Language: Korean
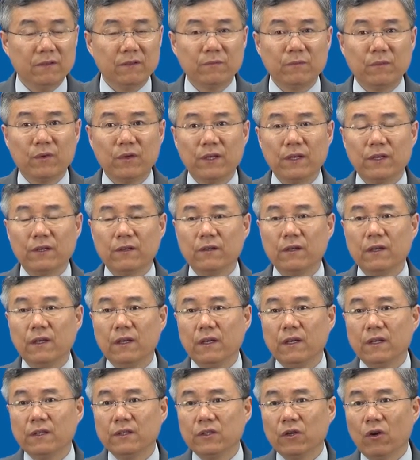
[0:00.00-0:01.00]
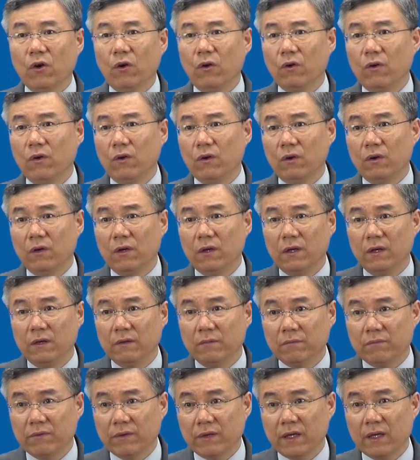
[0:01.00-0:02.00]
그건 뭐예요? 영어,
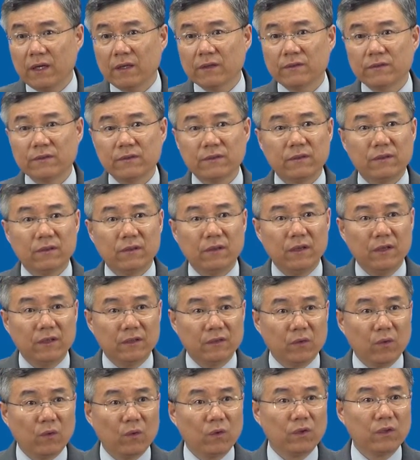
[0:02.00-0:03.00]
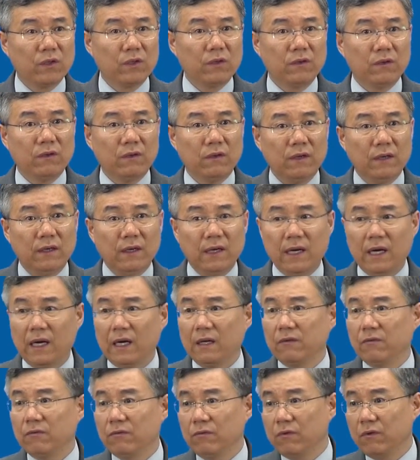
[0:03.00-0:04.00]
프랑스어, 독일어,
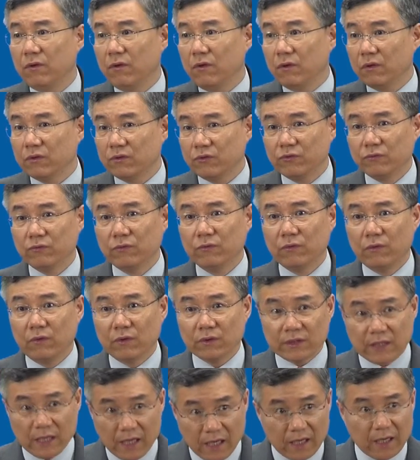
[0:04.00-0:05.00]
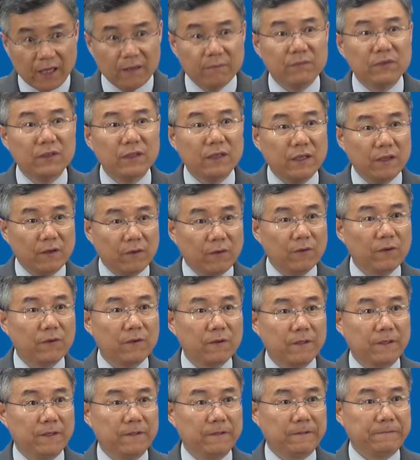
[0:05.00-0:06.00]
한국어, 중국어. 사람들의
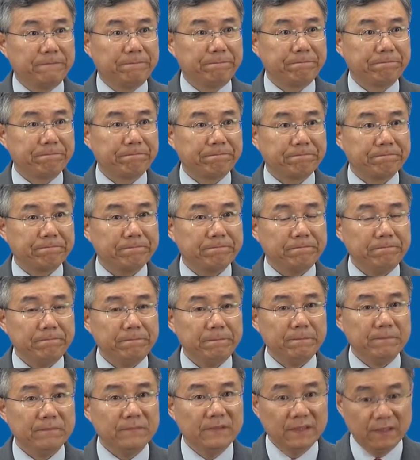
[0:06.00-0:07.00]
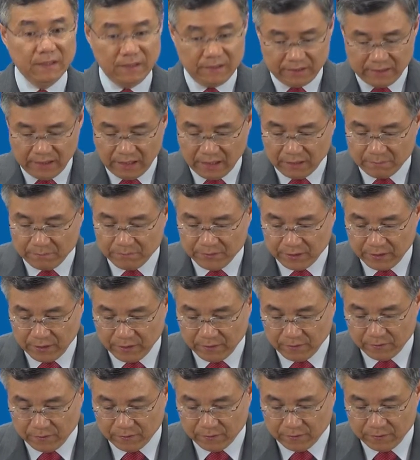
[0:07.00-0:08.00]
언어예요. 사람들의
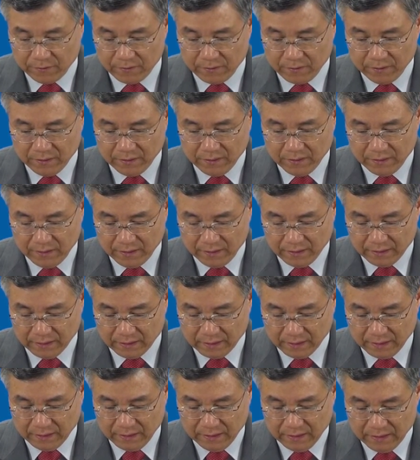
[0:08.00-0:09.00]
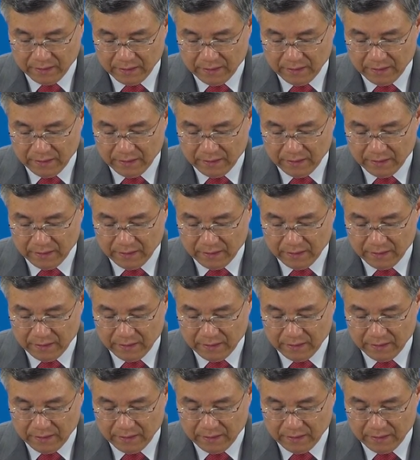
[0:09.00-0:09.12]
언어. 예.